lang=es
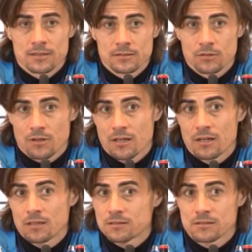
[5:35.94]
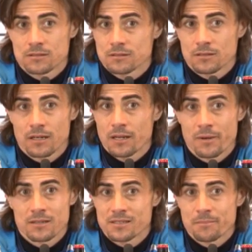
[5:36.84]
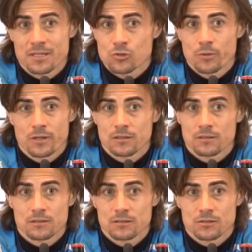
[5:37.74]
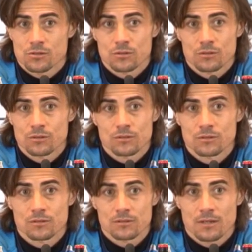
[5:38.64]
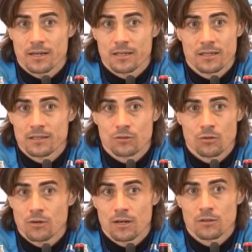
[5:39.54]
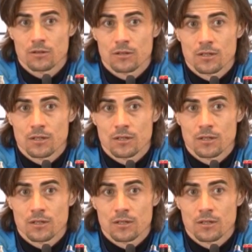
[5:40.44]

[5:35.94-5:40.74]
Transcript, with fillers: entonces el, nivel siempre sube. Eso aquí en todos lados.